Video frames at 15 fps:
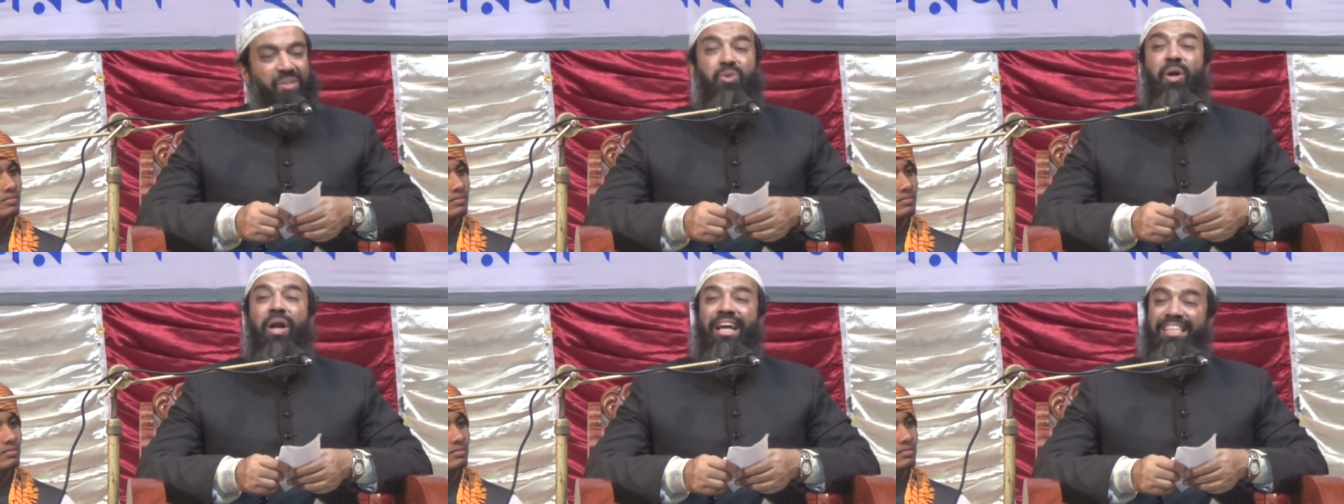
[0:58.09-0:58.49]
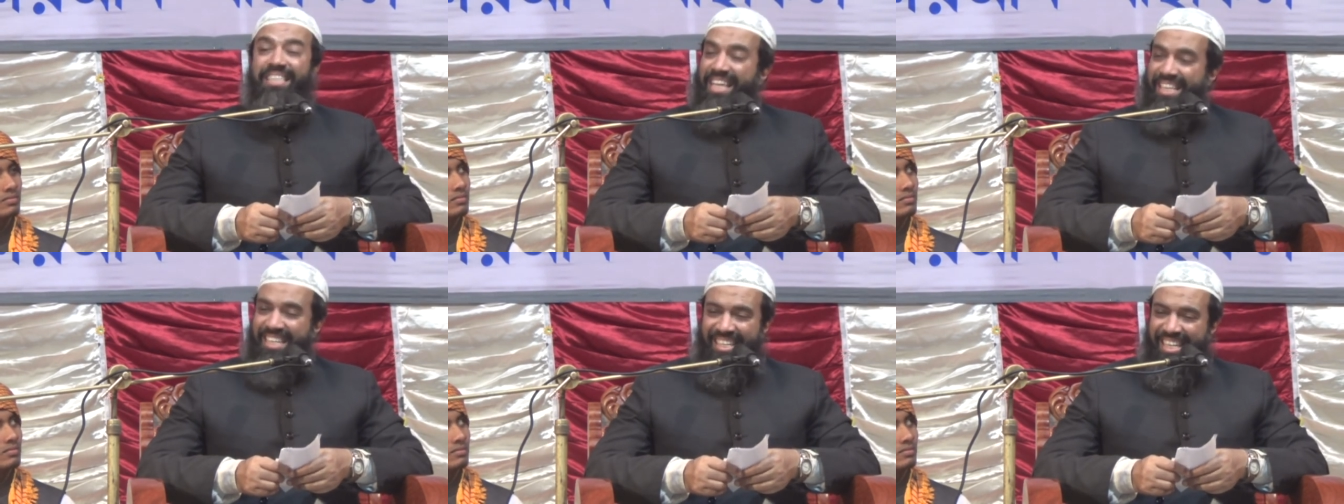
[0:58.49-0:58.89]
জড়ায়
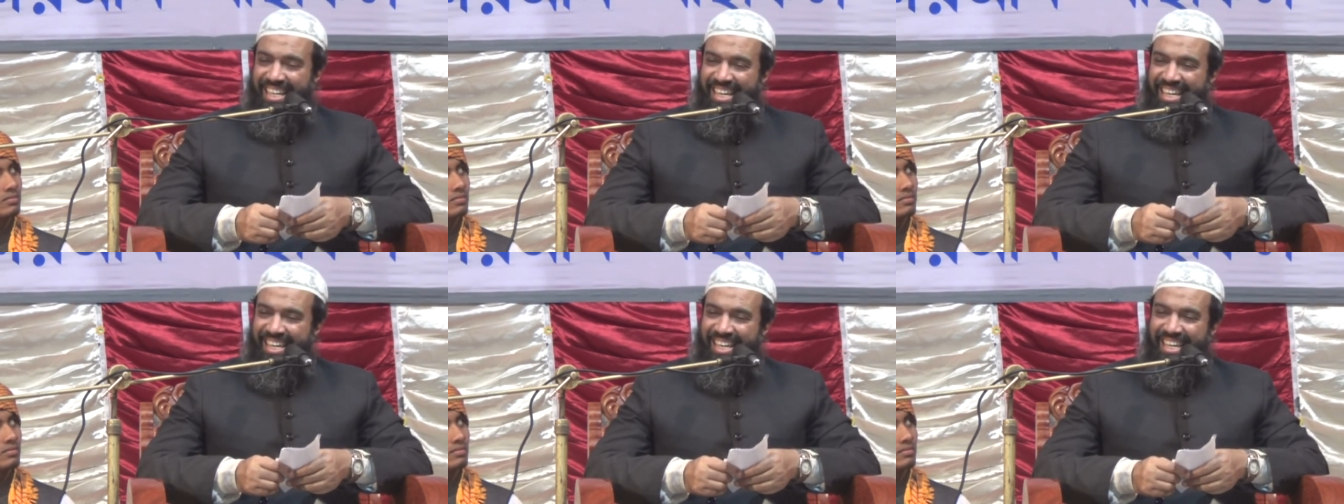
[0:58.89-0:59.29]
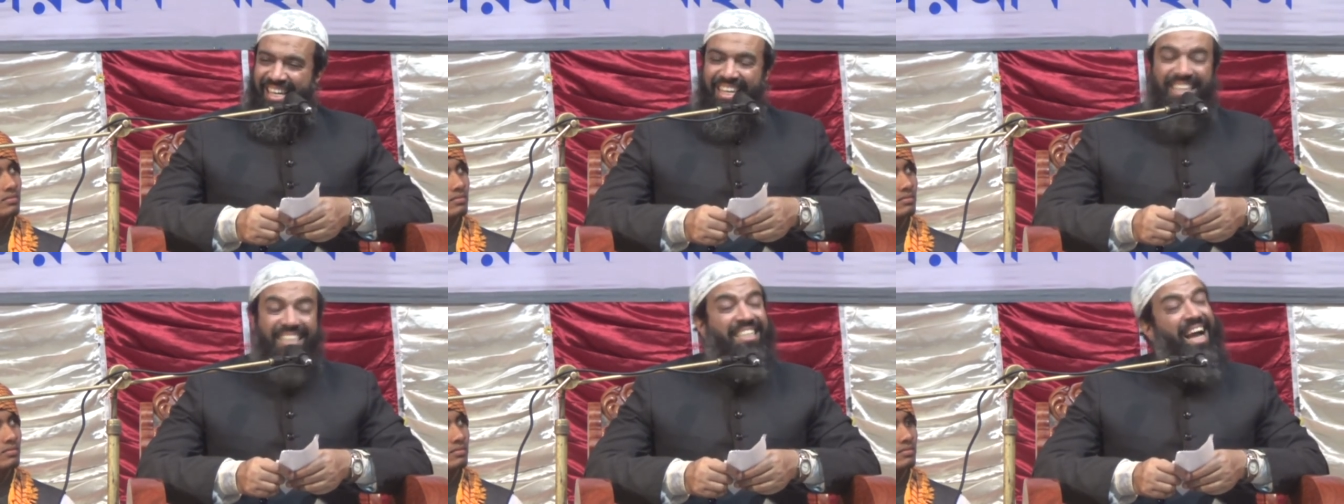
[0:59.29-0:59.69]
যায় ঠিক না
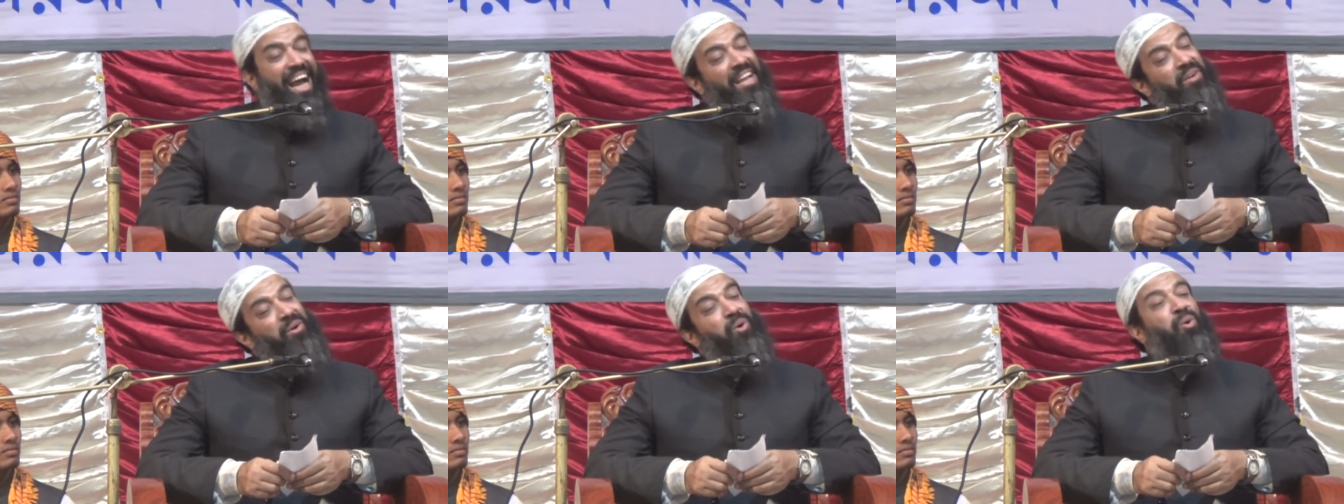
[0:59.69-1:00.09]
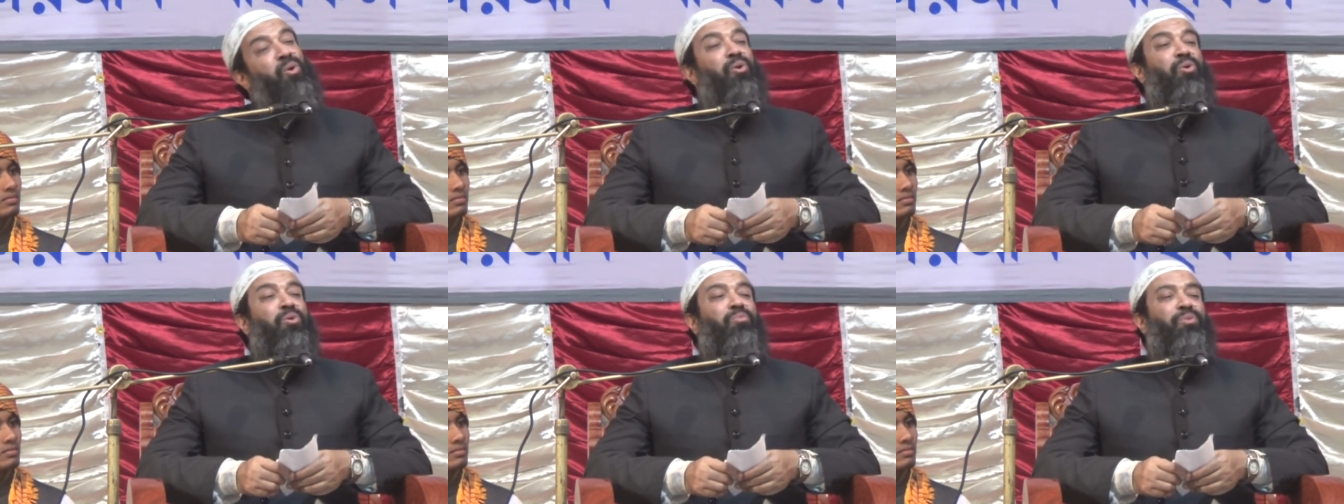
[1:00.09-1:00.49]
শাড়ি হলো
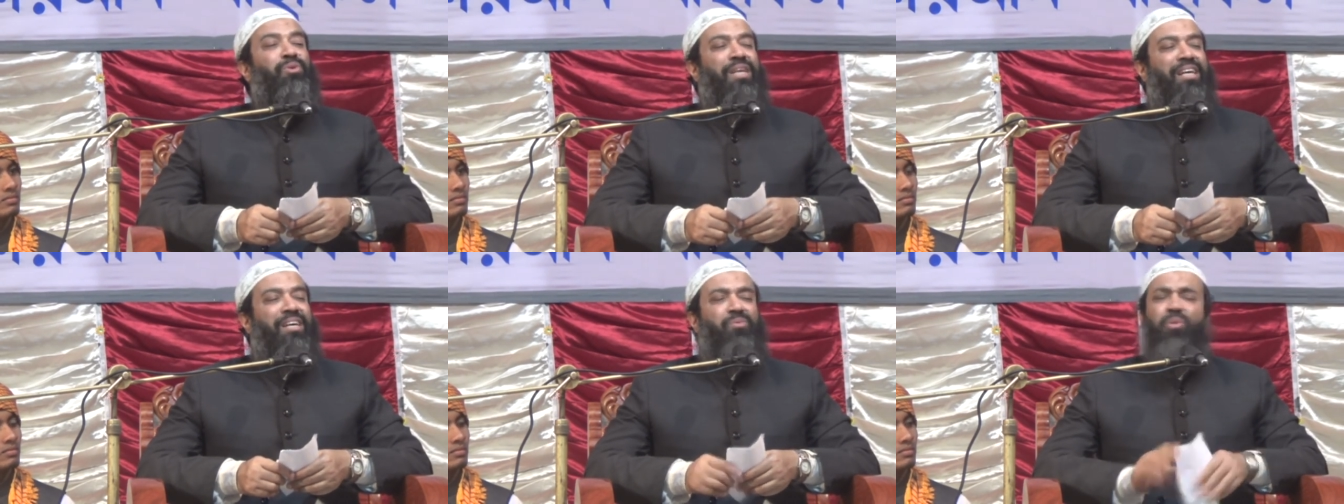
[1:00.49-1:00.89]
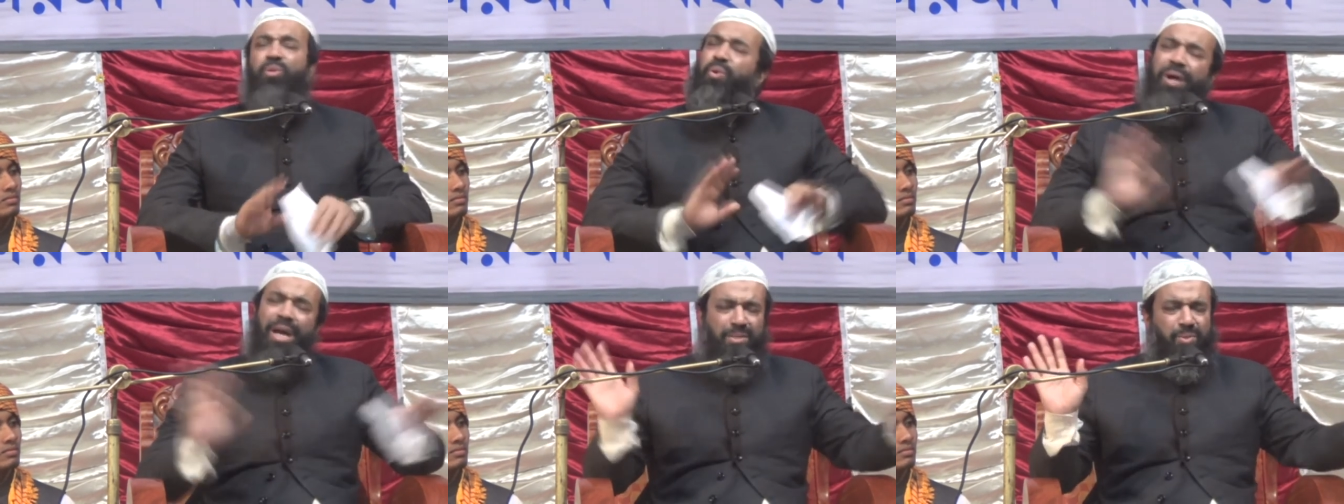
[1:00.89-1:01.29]
এরকম পোশাক কোনো